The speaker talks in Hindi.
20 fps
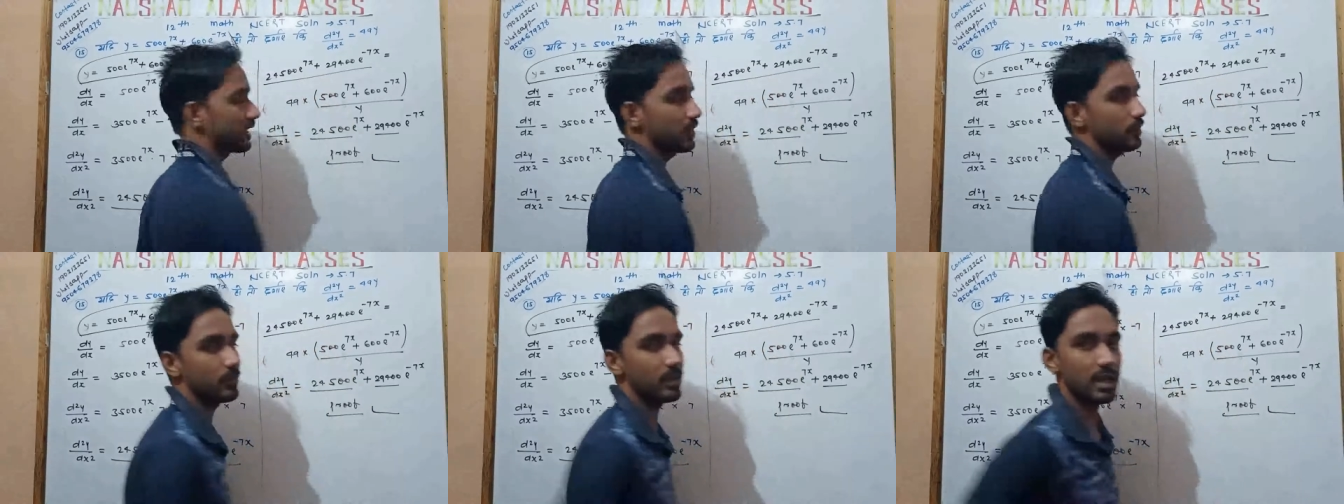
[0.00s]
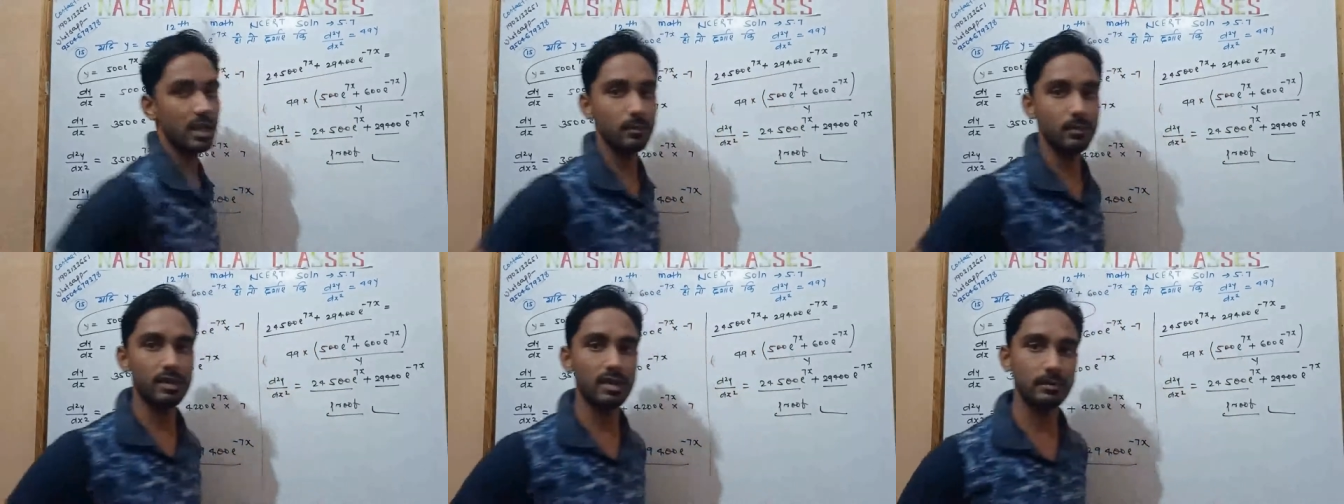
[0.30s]
के
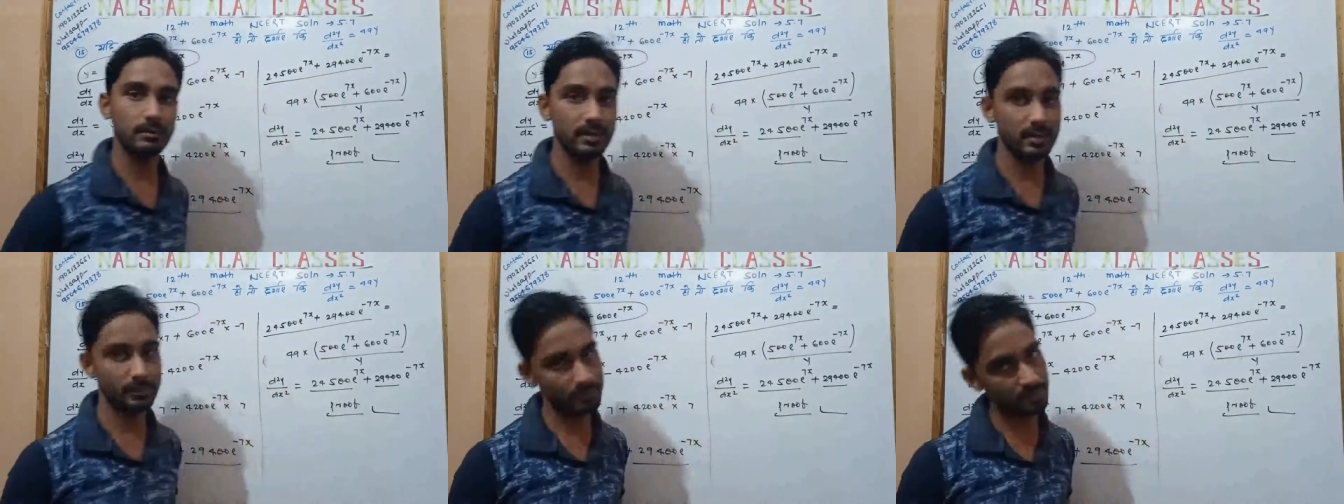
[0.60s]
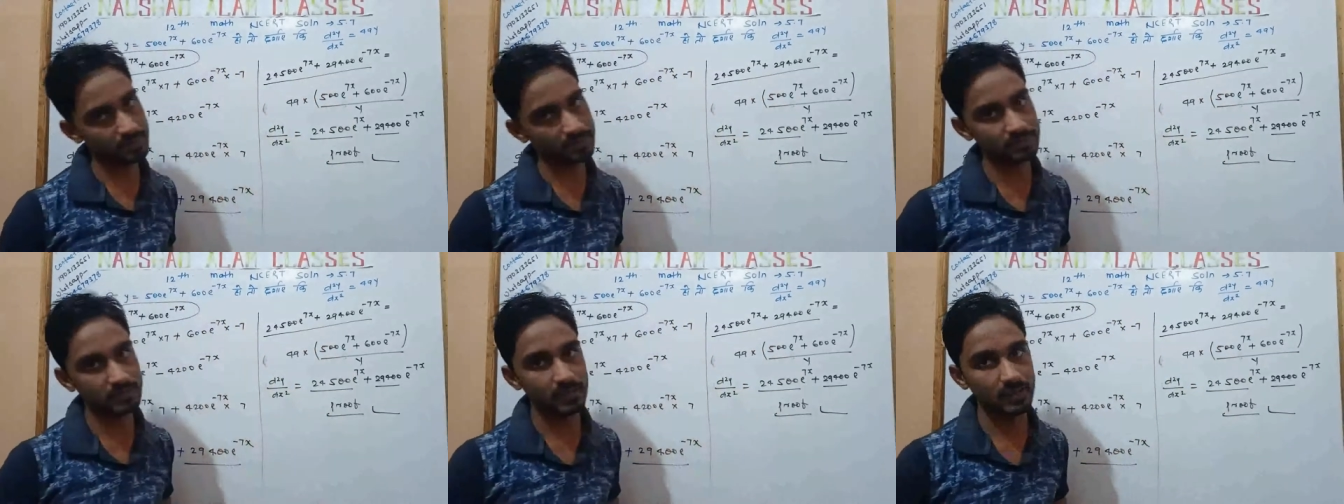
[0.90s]
बराबर हमारे
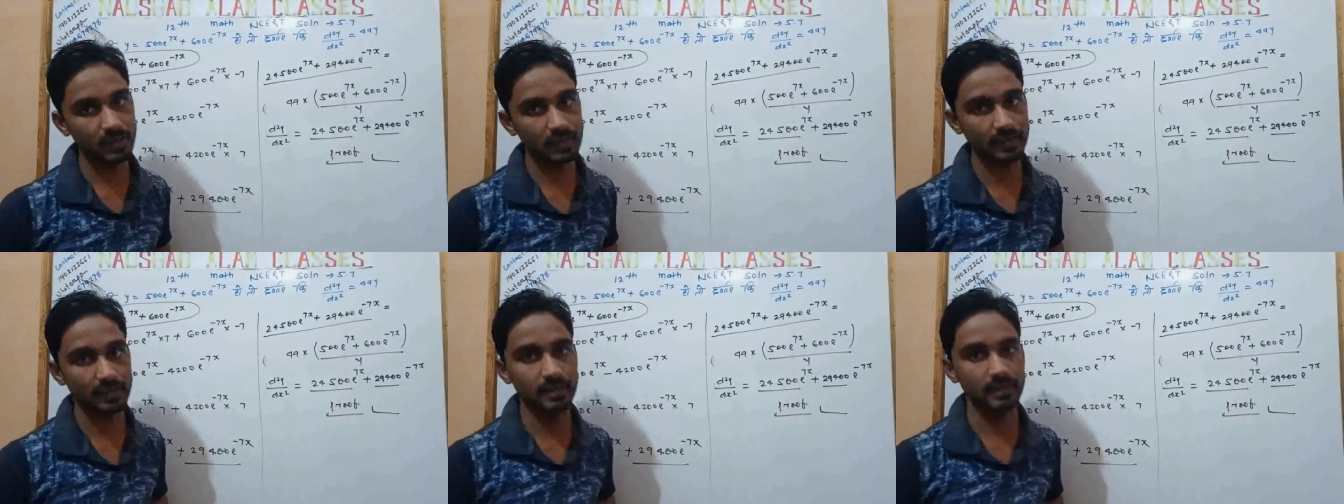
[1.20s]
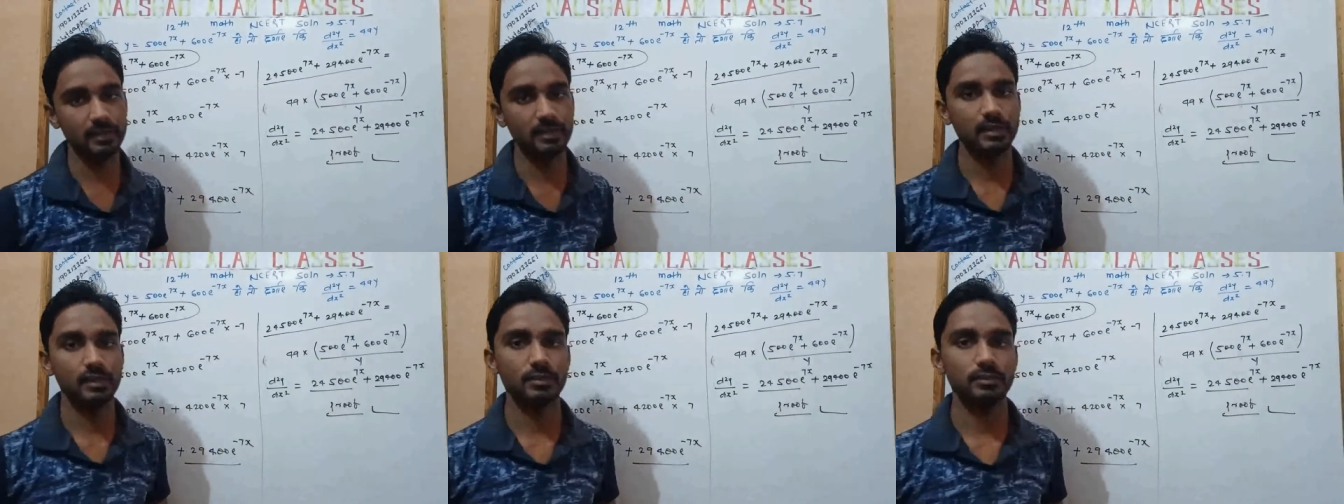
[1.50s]
पास आ रहा
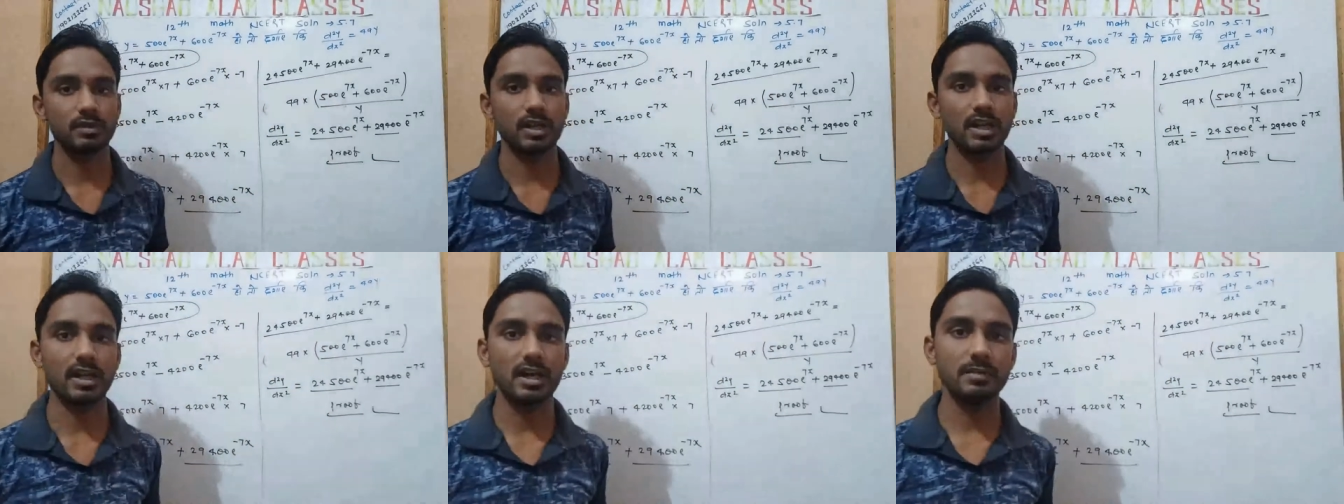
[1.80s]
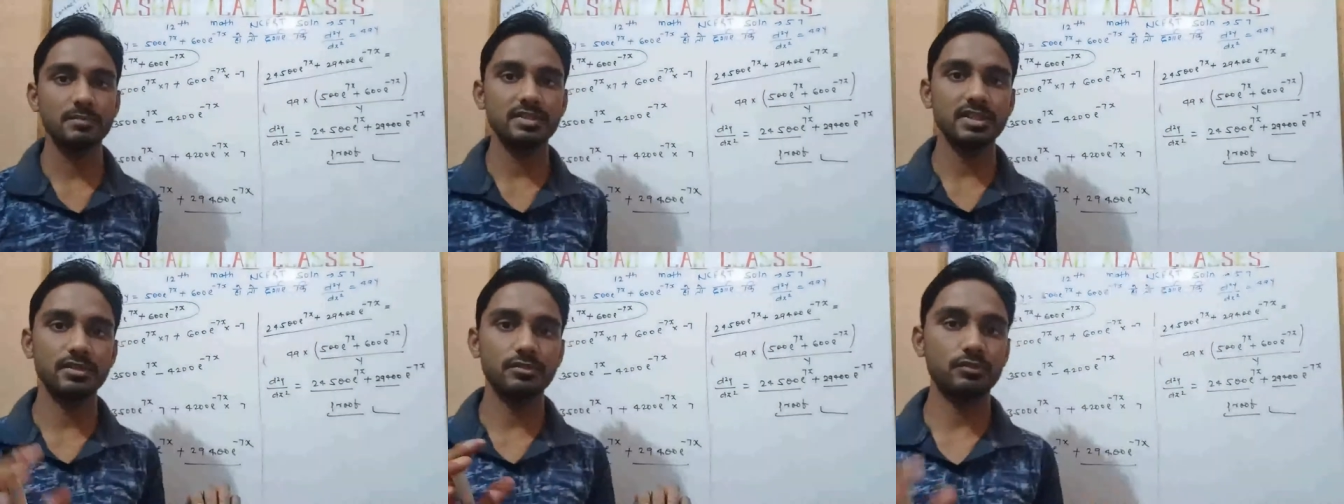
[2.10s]
है तो
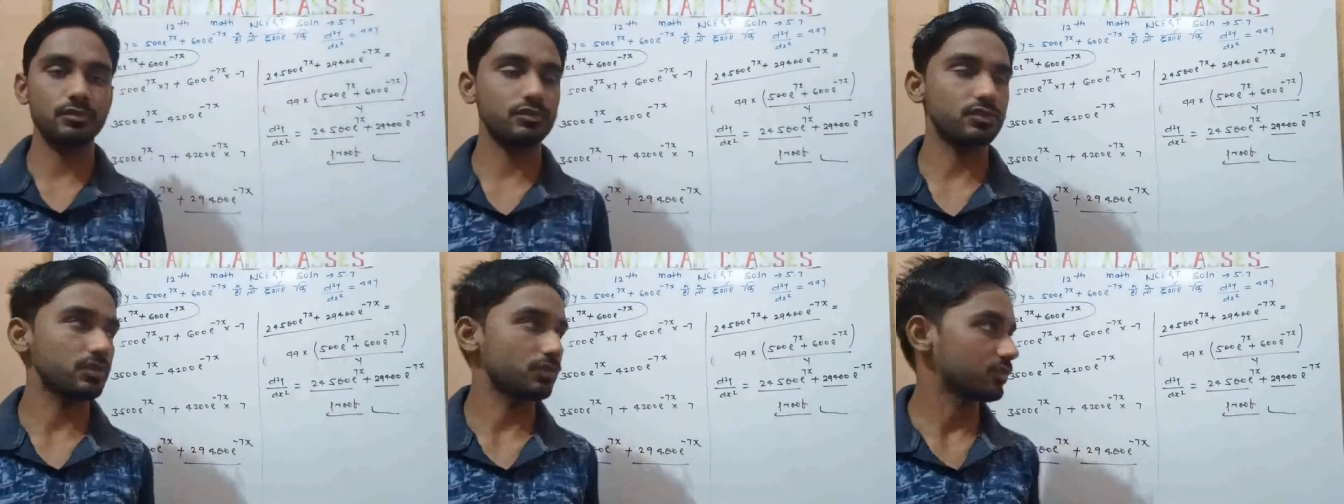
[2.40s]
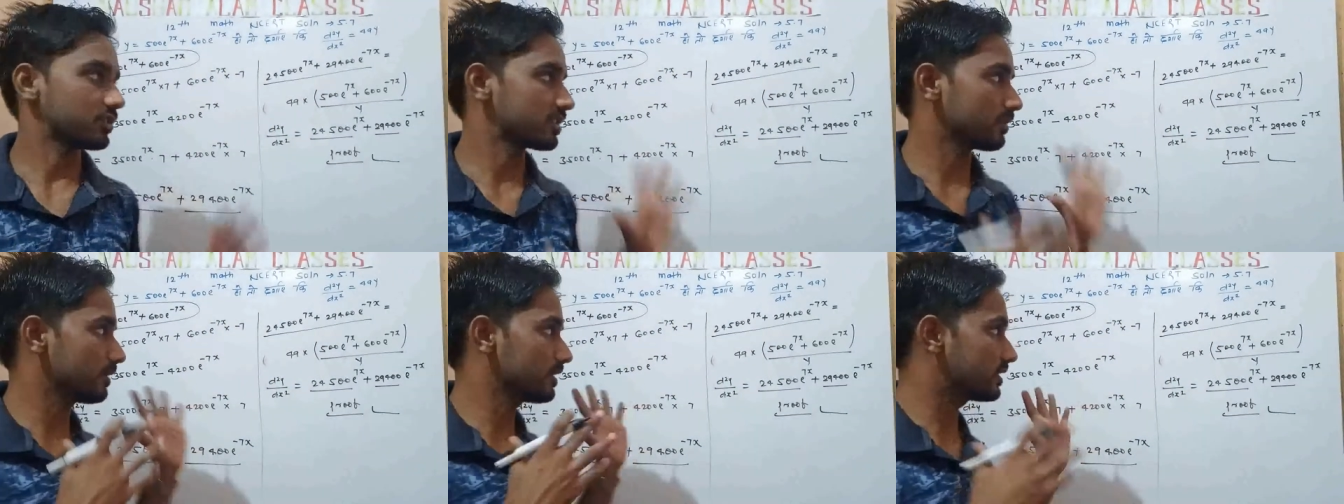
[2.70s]
आराम से इस क्वेश्चन
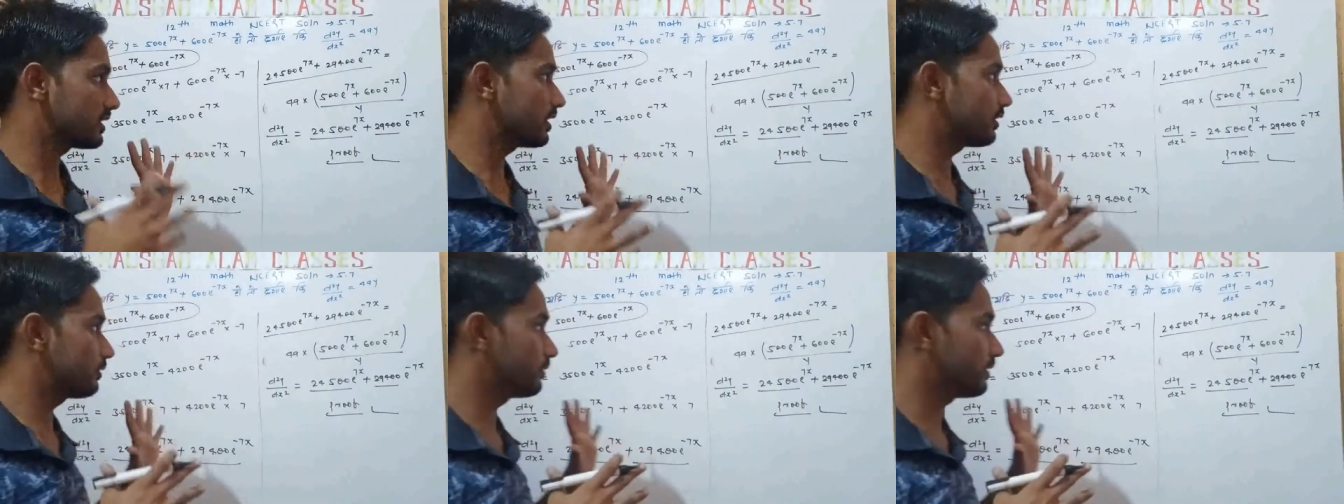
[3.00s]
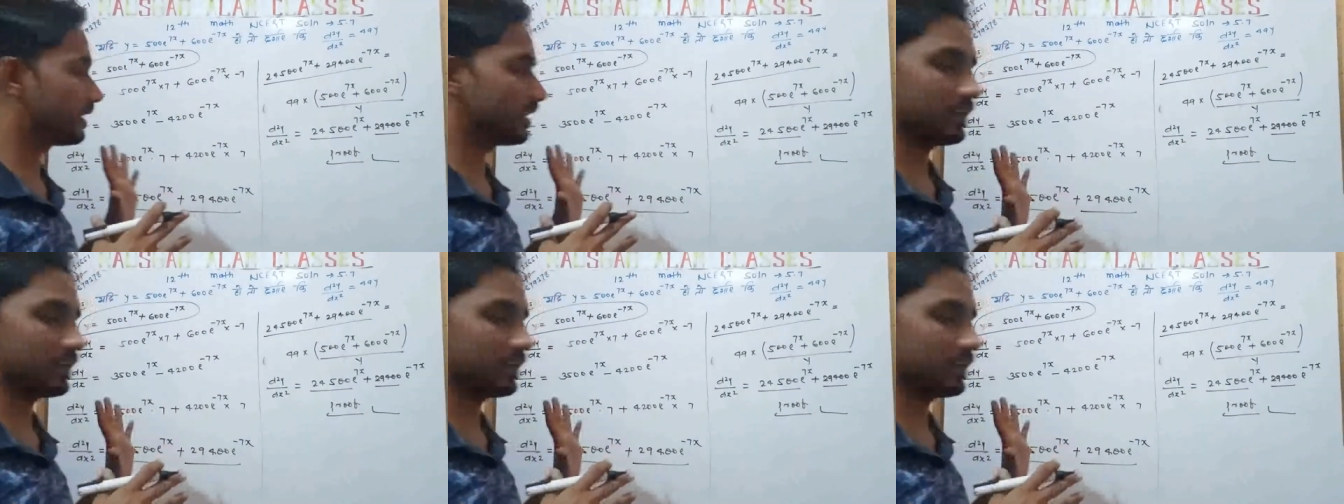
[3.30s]
को समझते हुए